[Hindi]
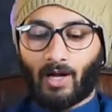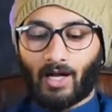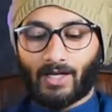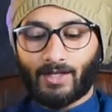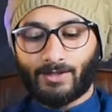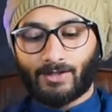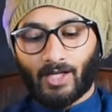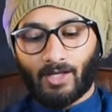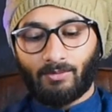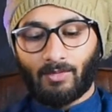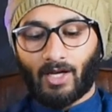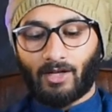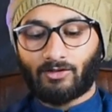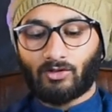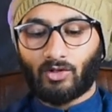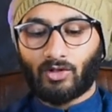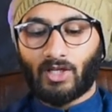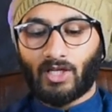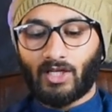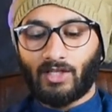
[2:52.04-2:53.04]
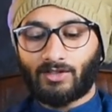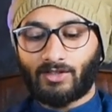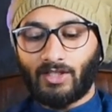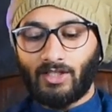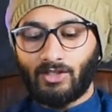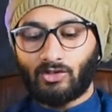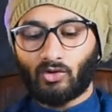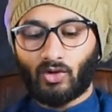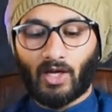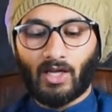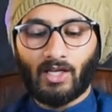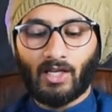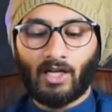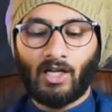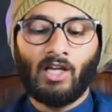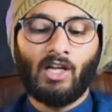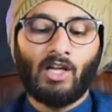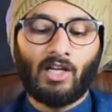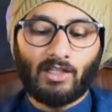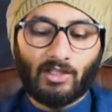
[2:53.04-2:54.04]
पाकिस्तान में ऐसा होता है कि सील जो है ना
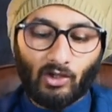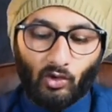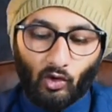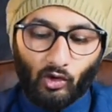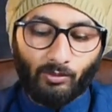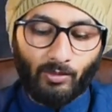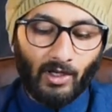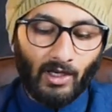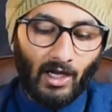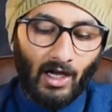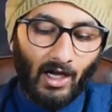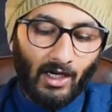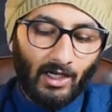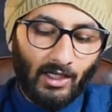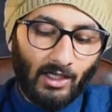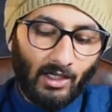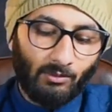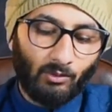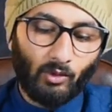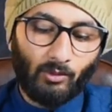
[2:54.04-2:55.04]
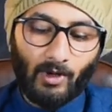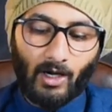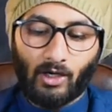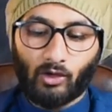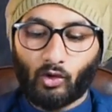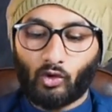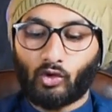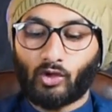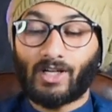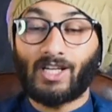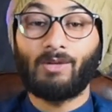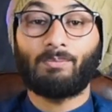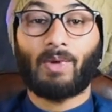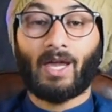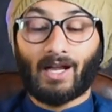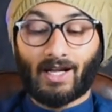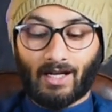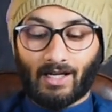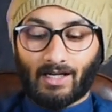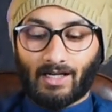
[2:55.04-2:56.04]
ये खुद बना के ना मोबाइल को
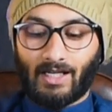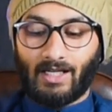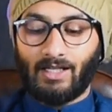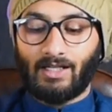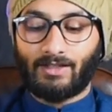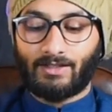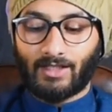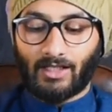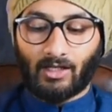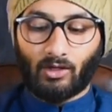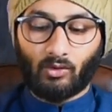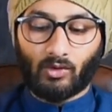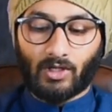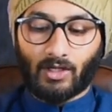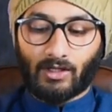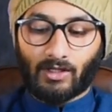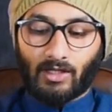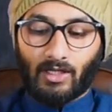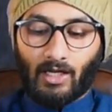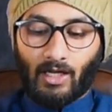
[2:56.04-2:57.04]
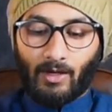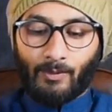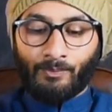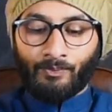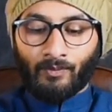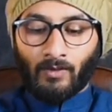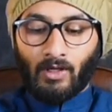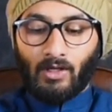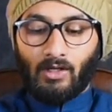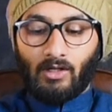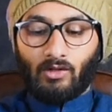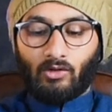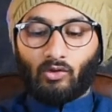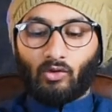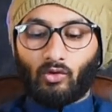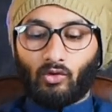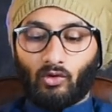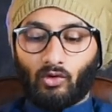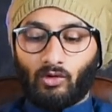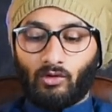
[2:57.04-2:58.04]
रीपैक करके सेल आउट करते हैं
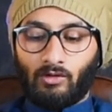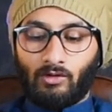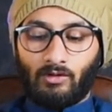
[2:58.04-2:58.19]
तो